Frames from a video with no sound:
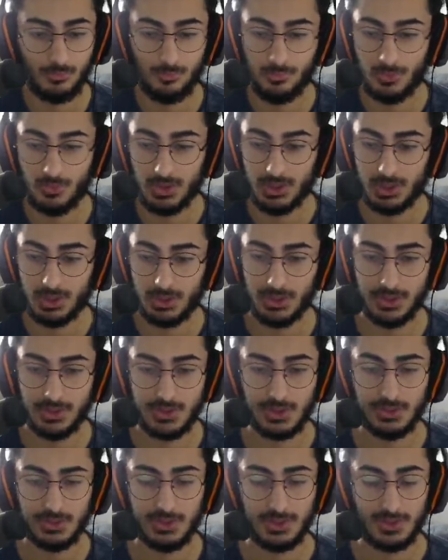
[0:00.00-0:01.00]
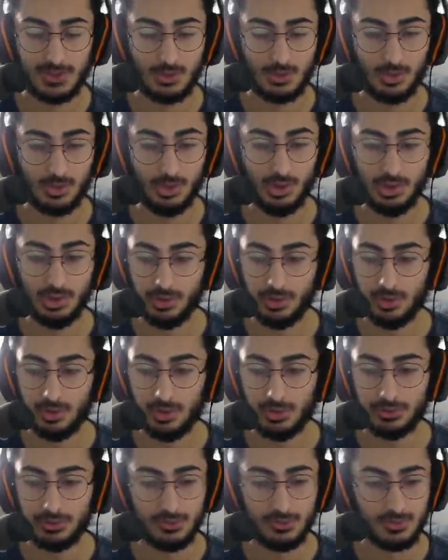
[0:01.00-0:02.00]
Vallahi kazanacağız. İyi lan
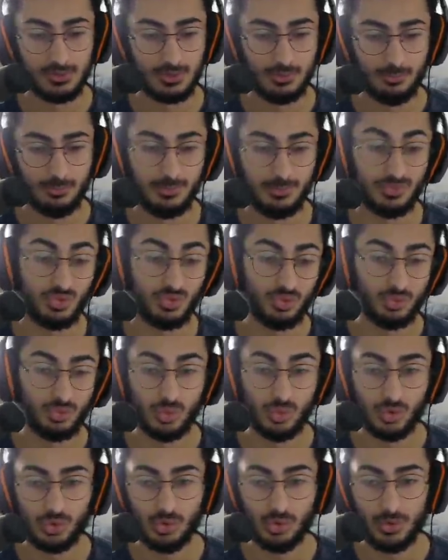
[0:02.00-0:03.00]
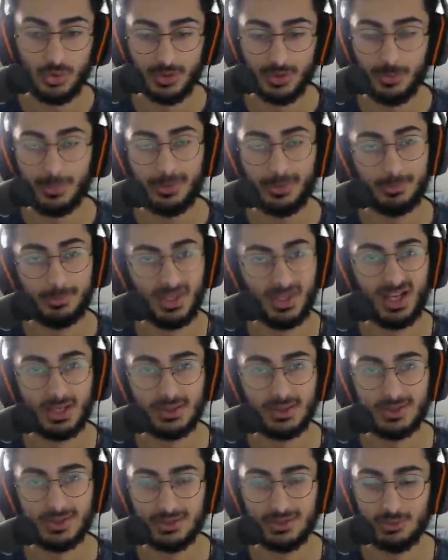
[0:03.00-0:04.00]
6. Çünkü düştü orada bak
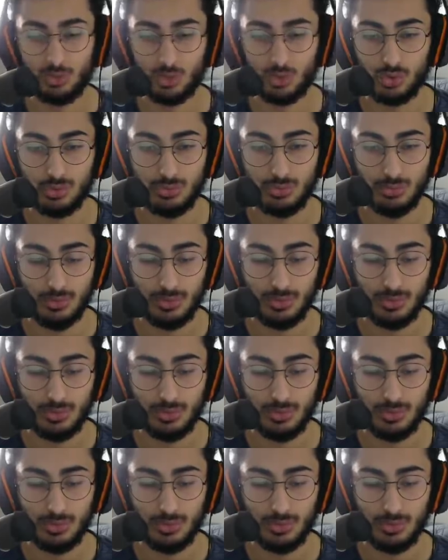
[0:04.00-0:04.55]
birkaç kişi düştü.